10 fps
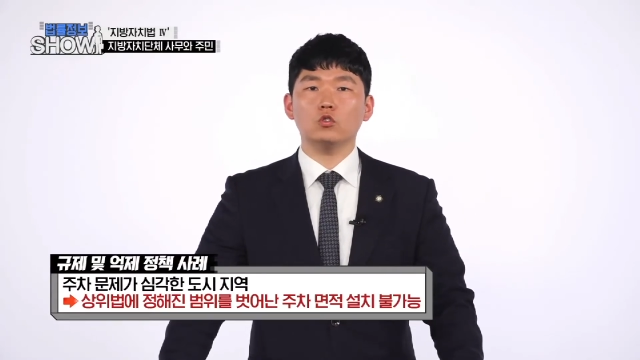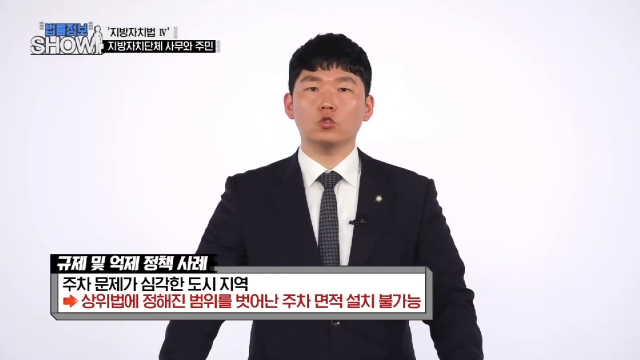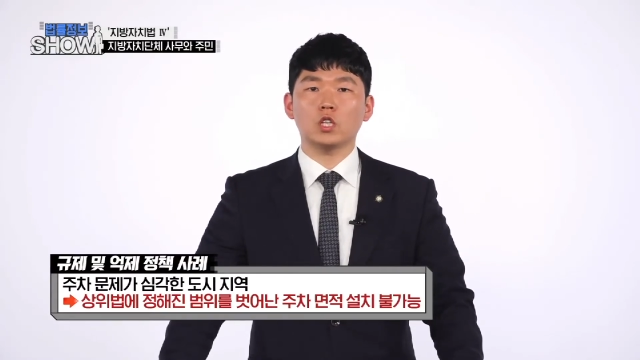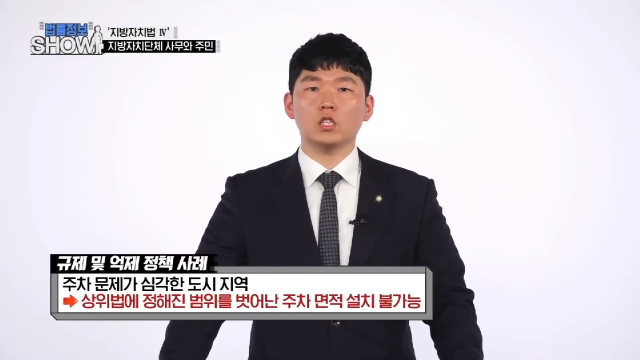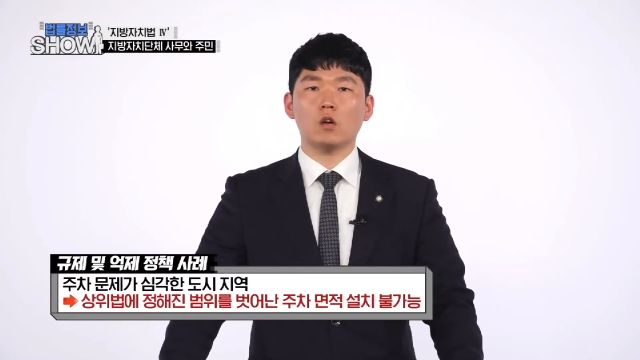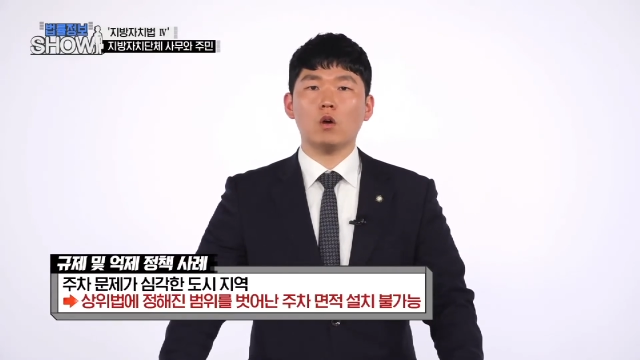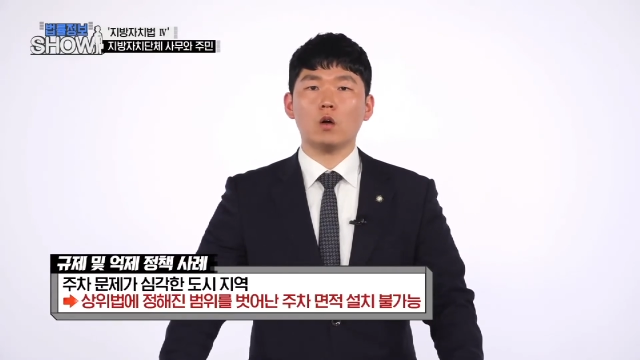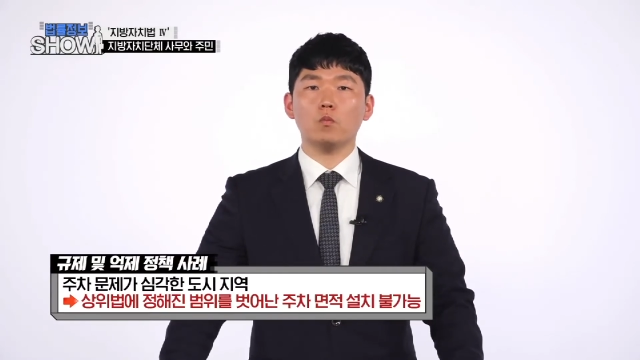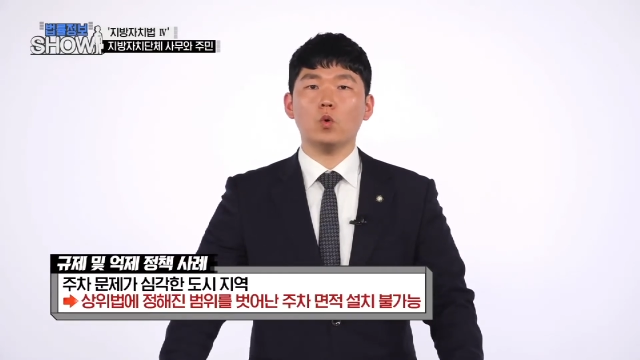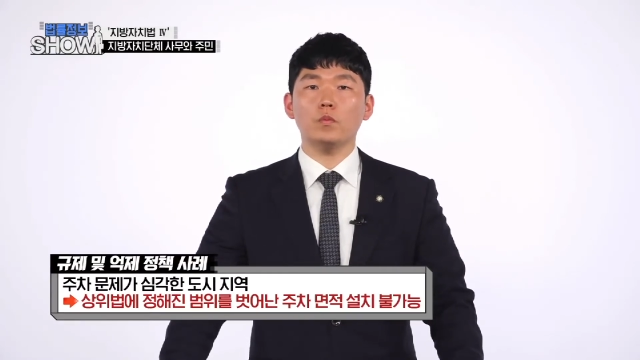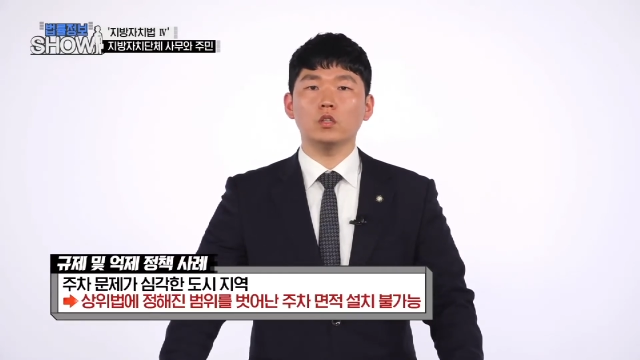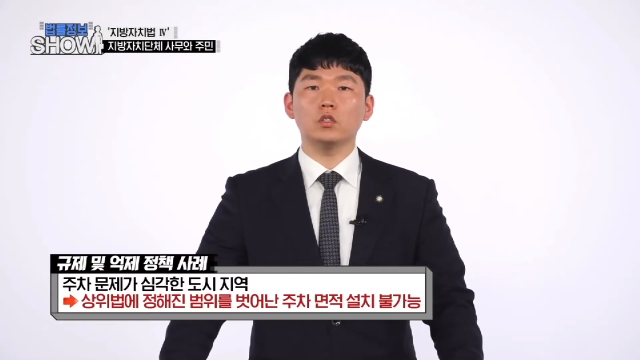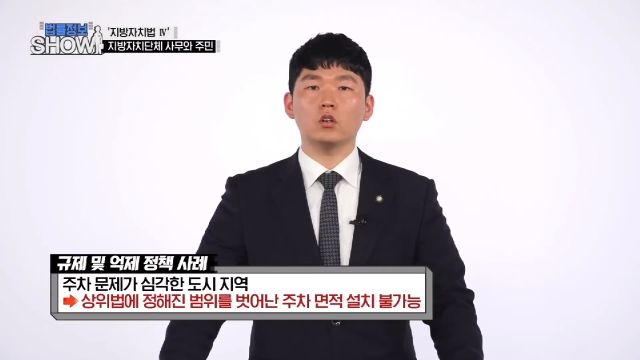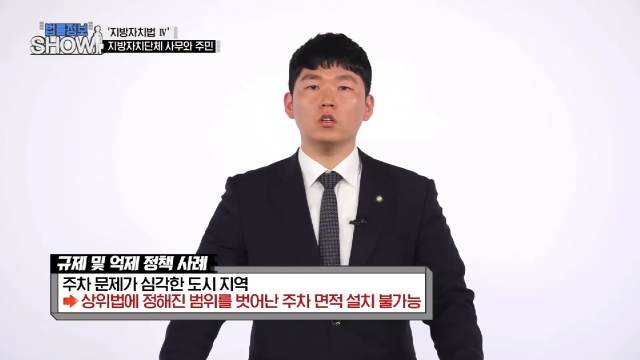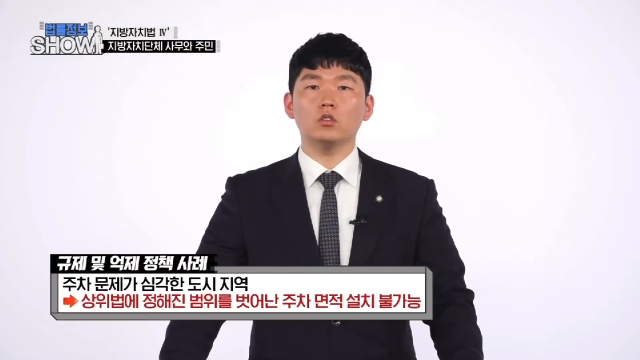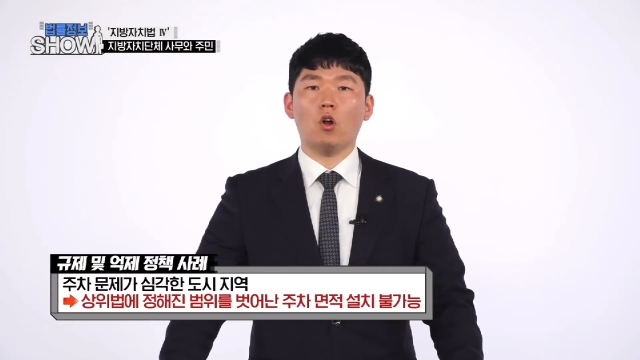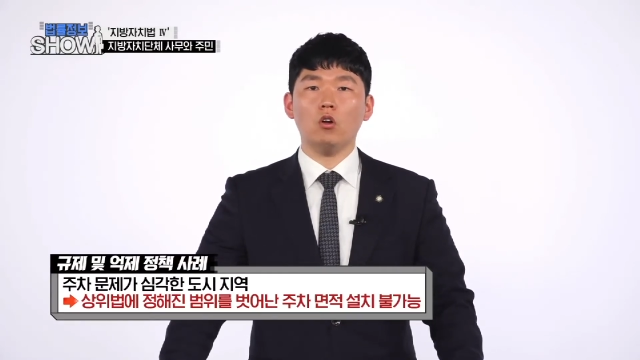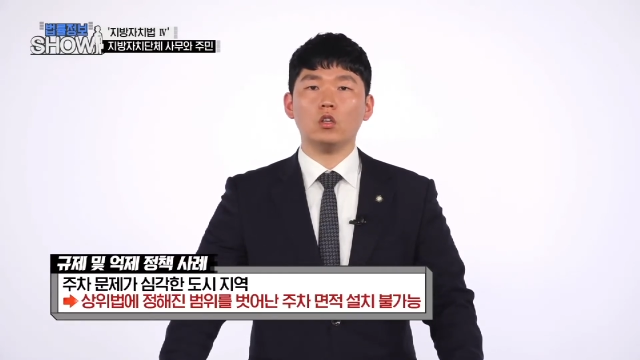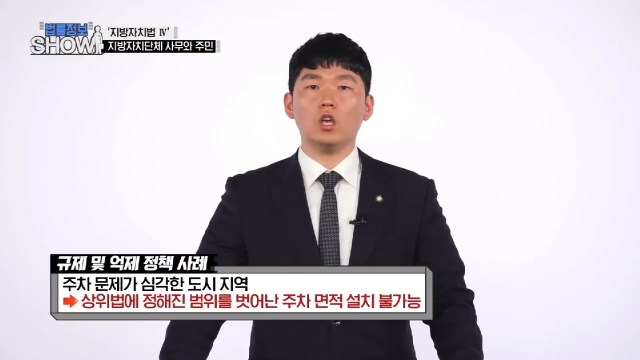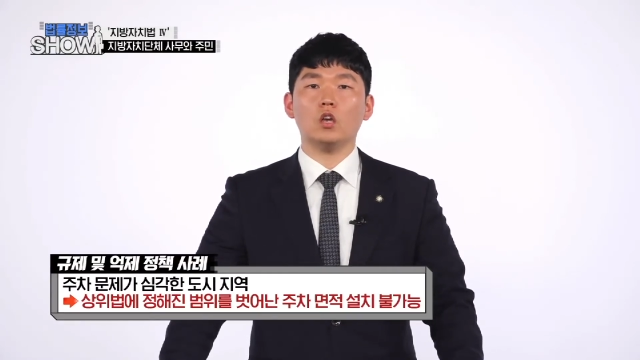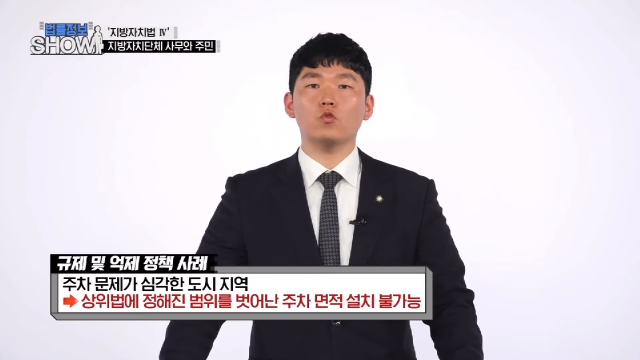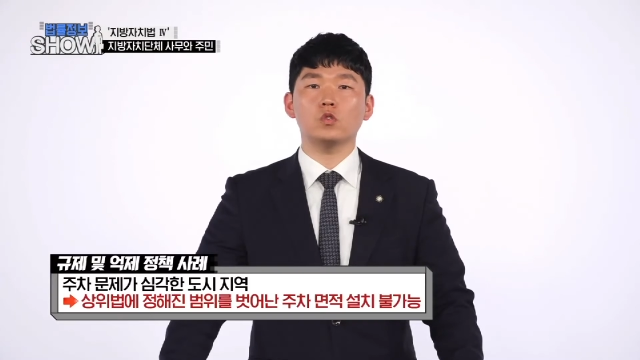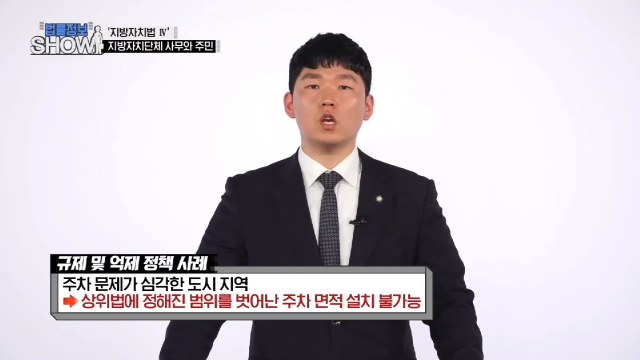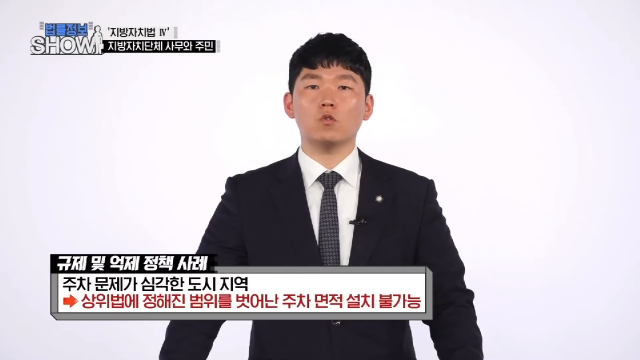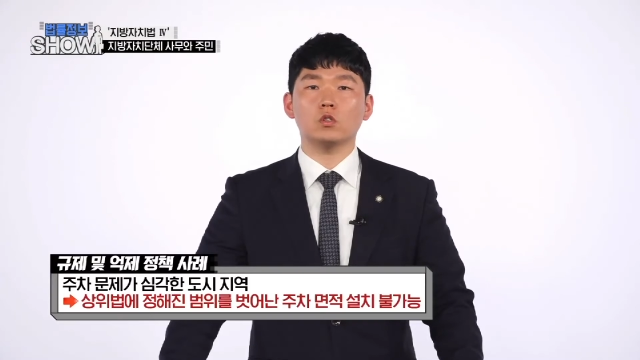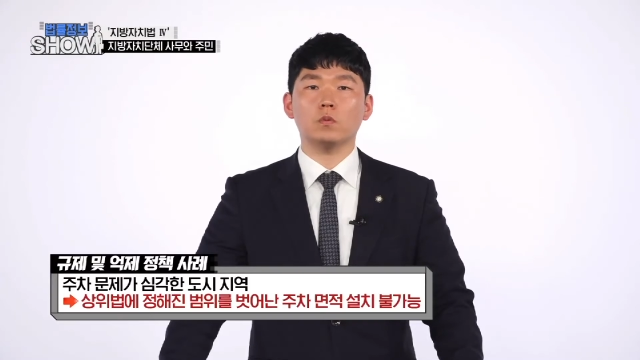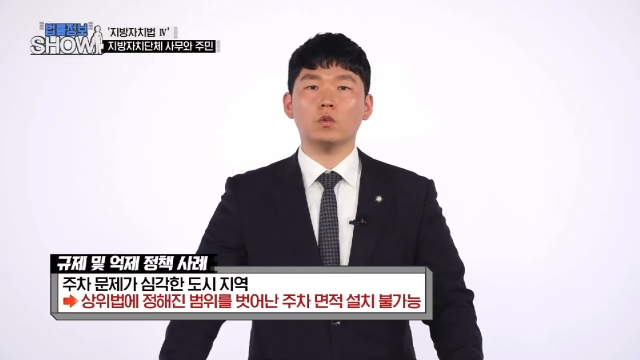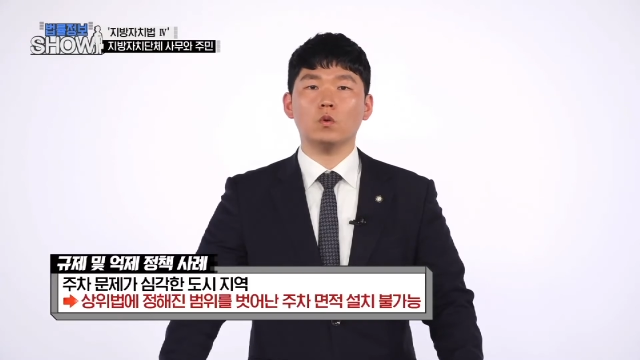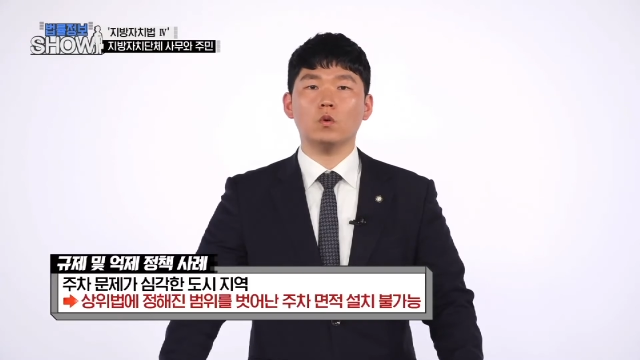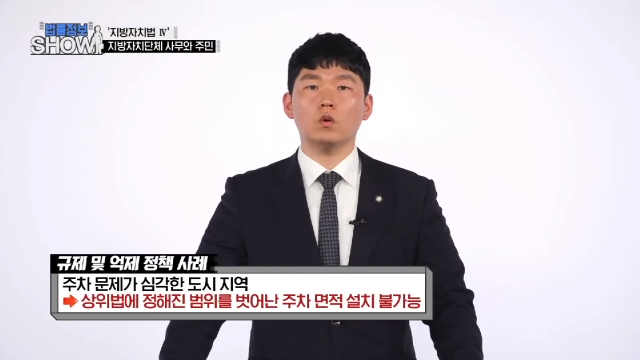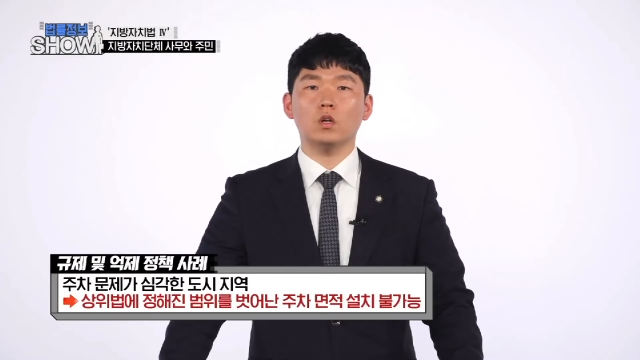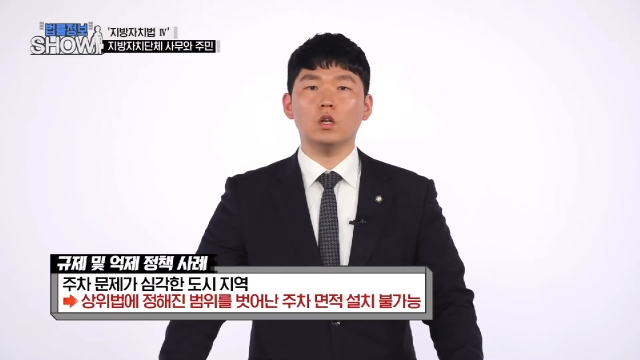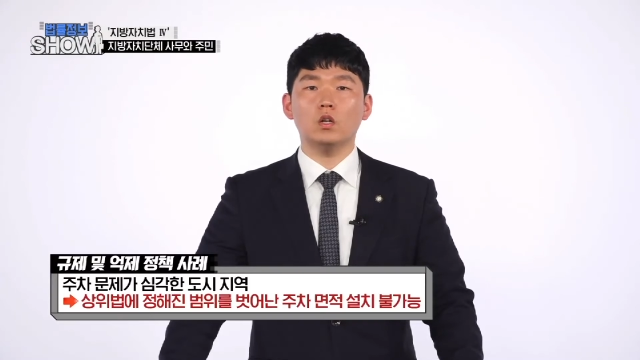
주차장 확보 면적을 넓게 규제하고 싶어도